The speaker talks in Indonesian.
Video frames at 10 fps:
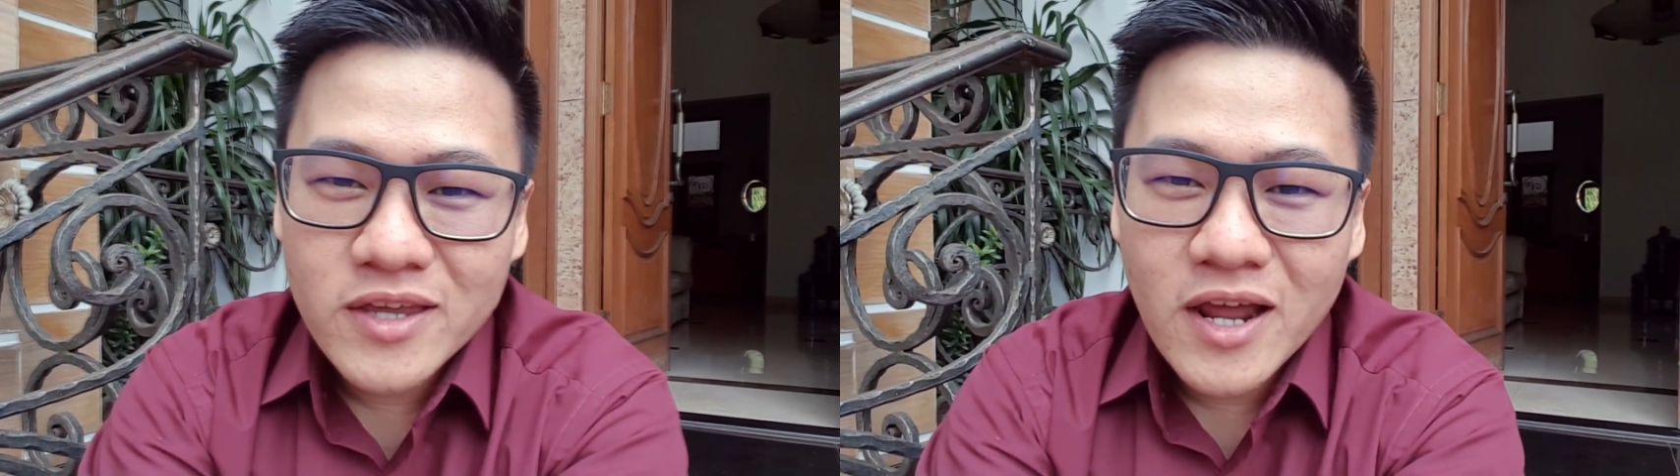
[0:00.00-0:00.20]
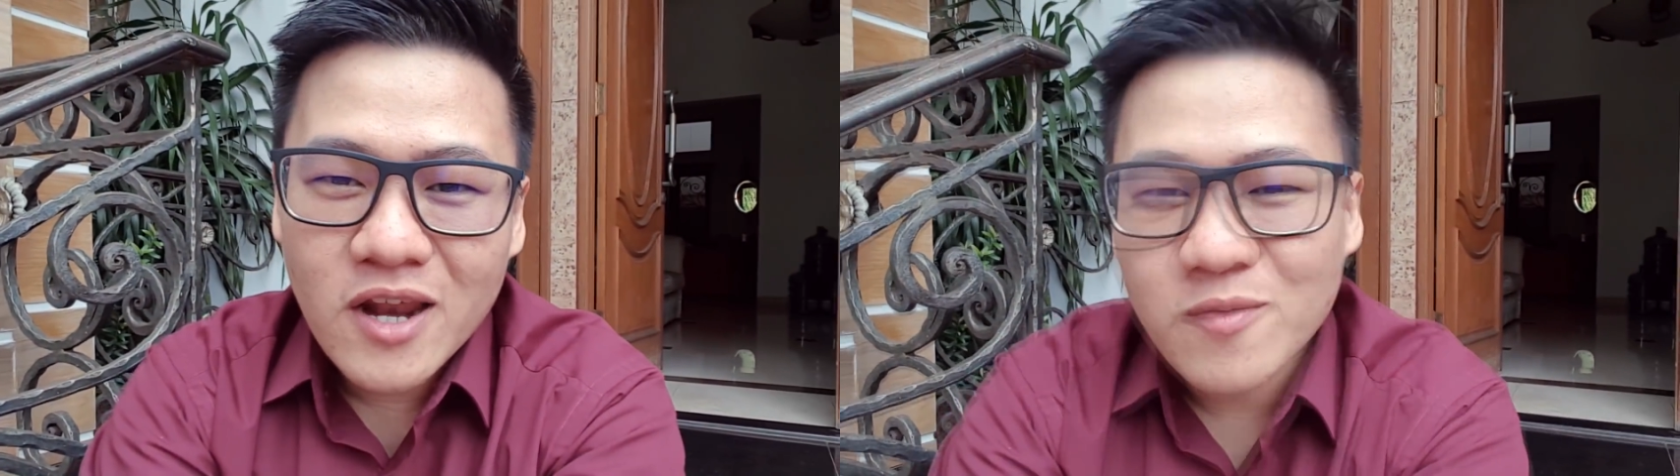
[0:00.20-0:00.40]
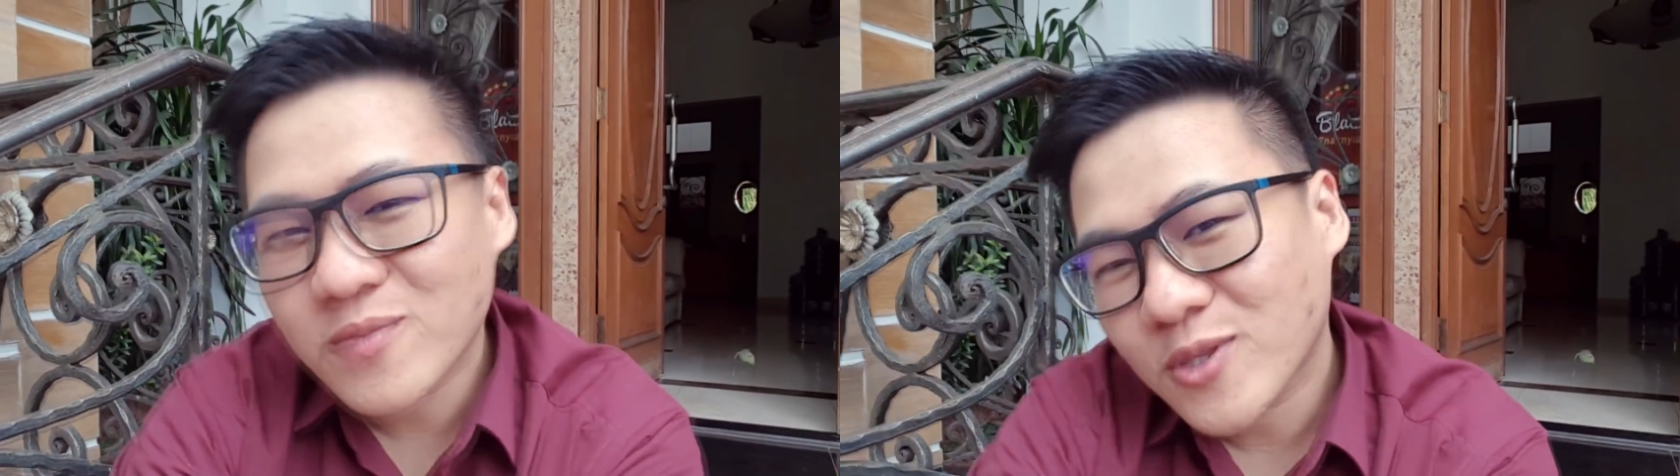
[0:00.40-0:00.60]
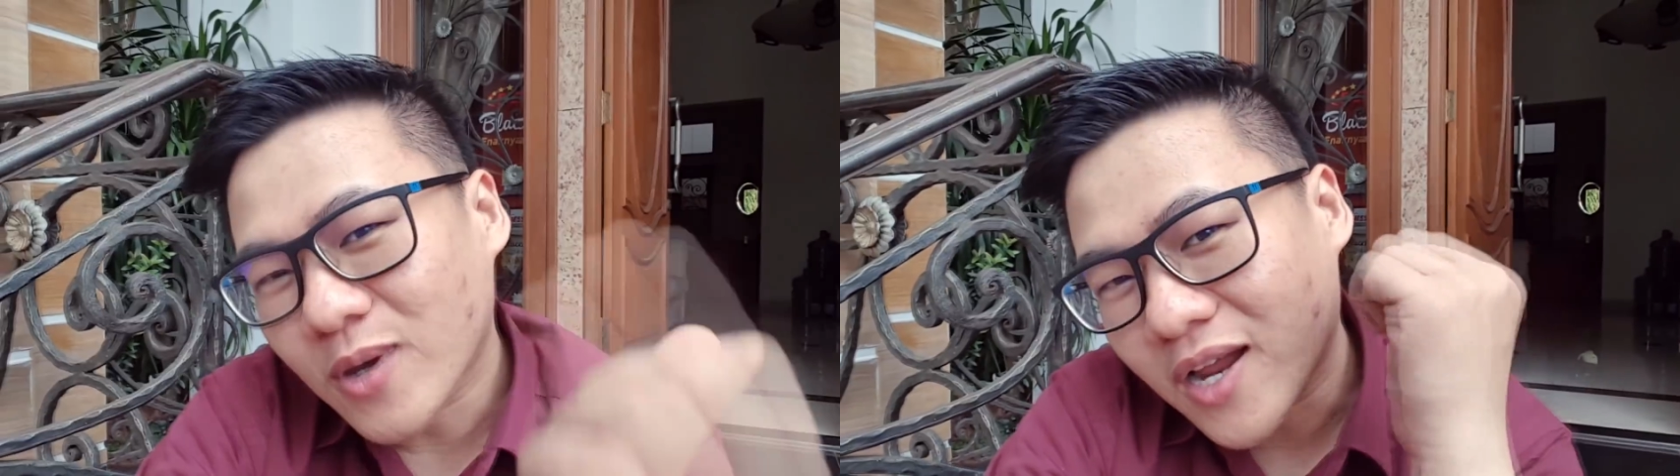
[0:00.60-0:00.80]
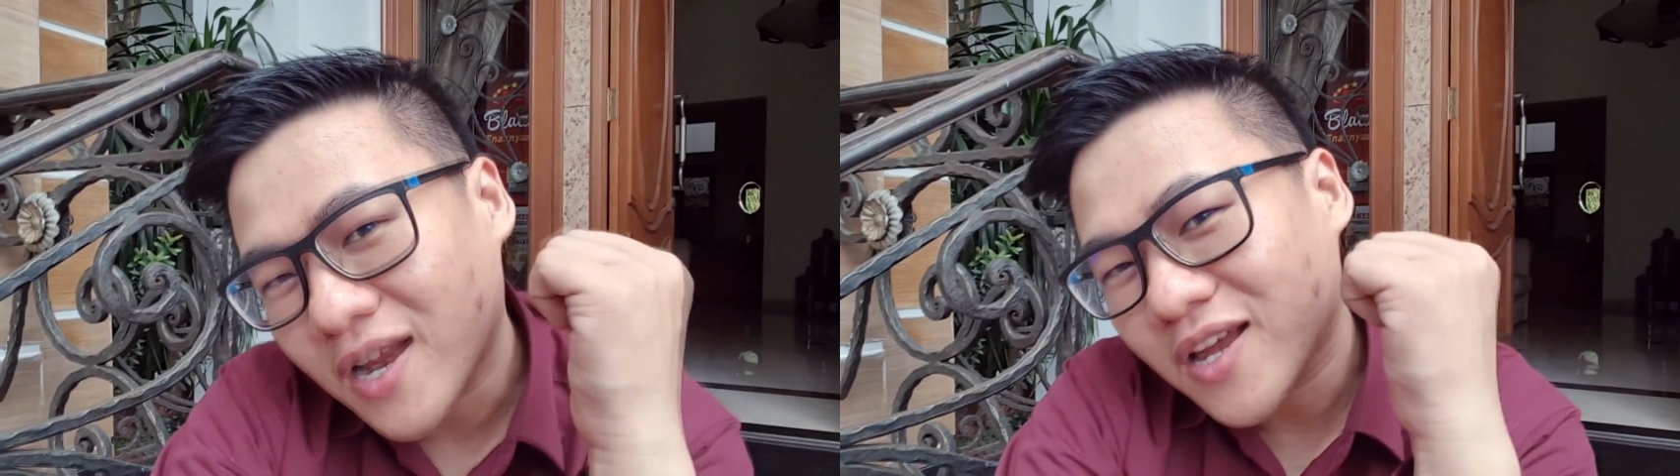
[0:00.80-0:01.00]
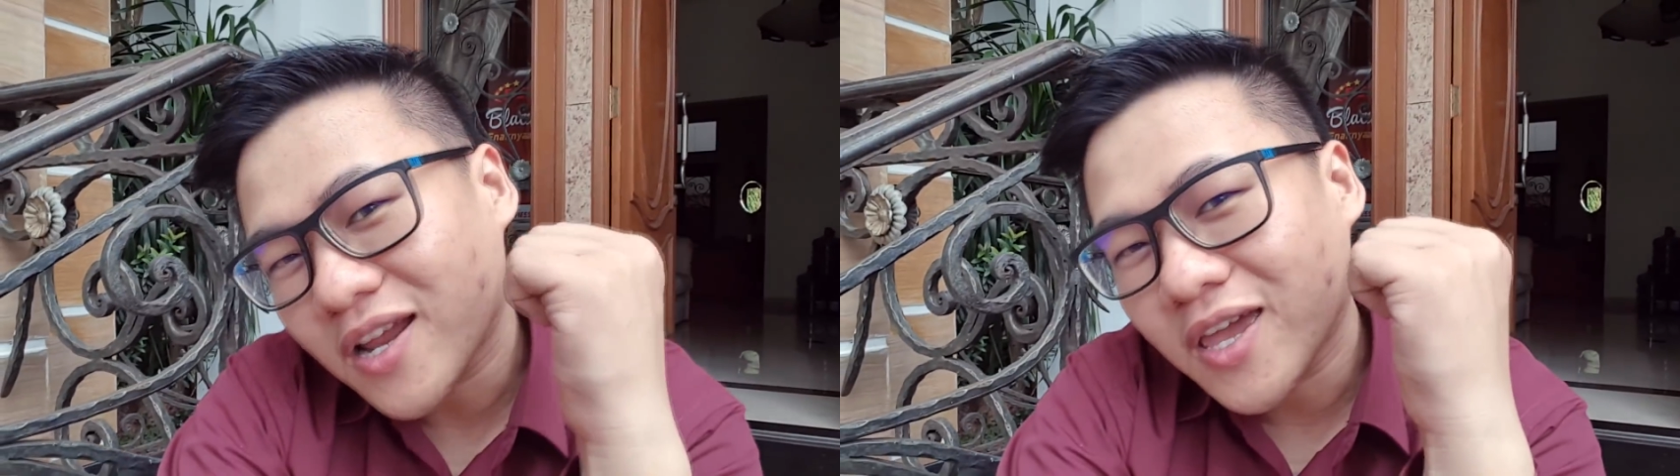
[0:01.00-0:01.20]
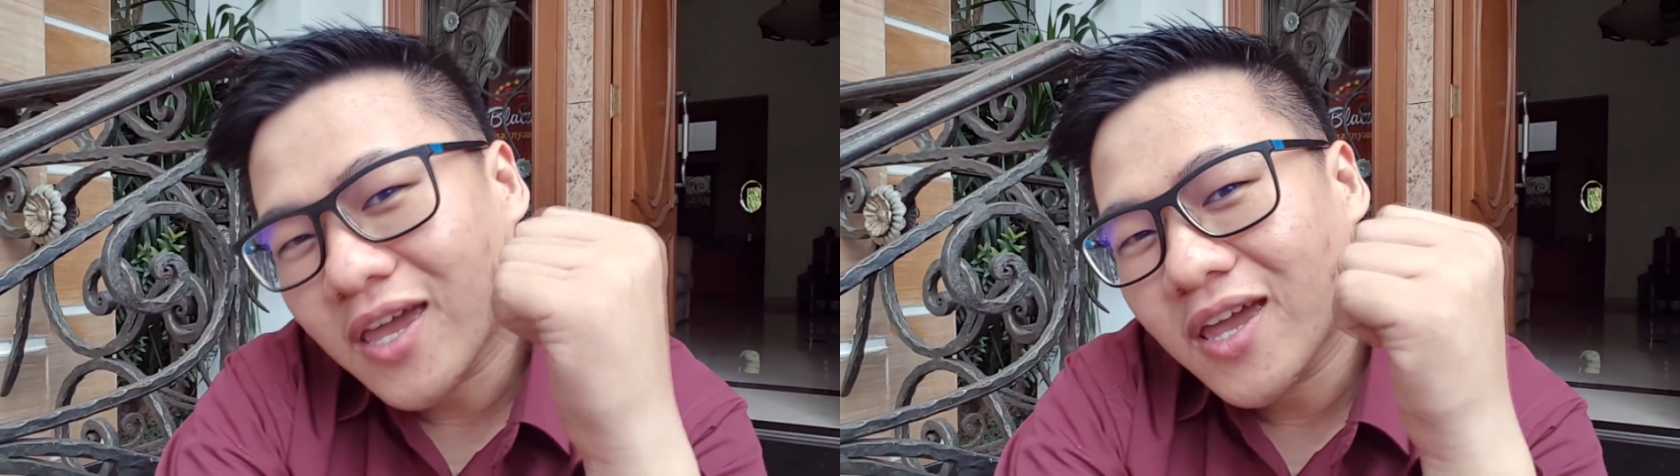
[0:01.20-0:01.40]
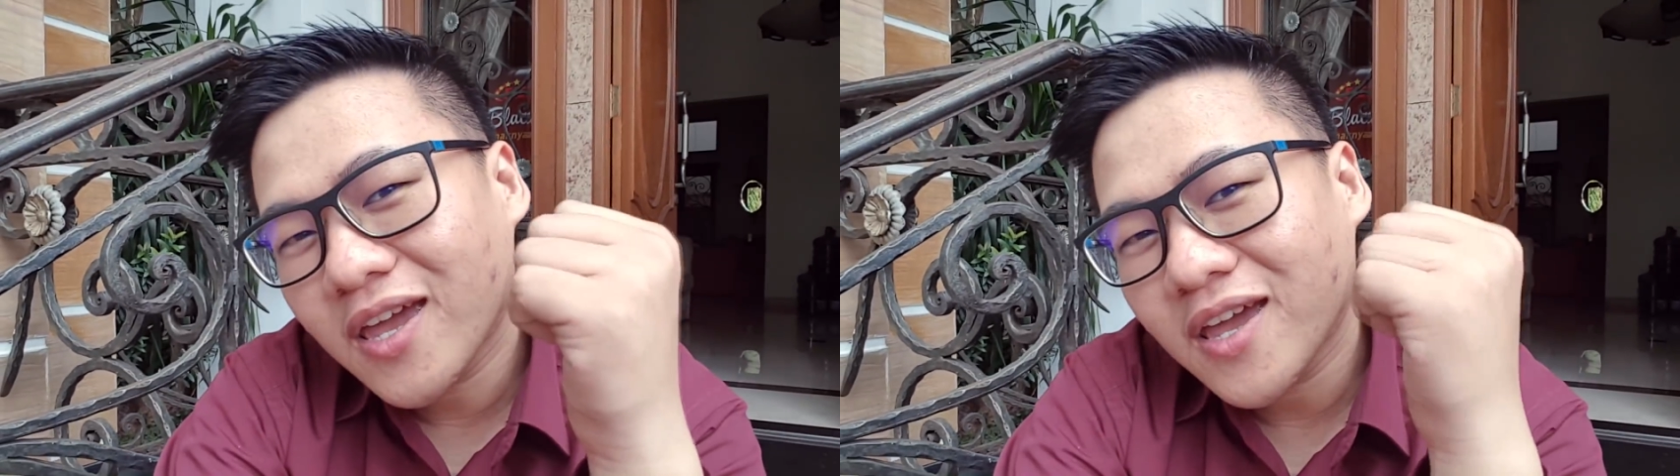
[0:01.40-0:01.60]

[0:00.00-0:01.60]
di dalam itu anak-anak lagi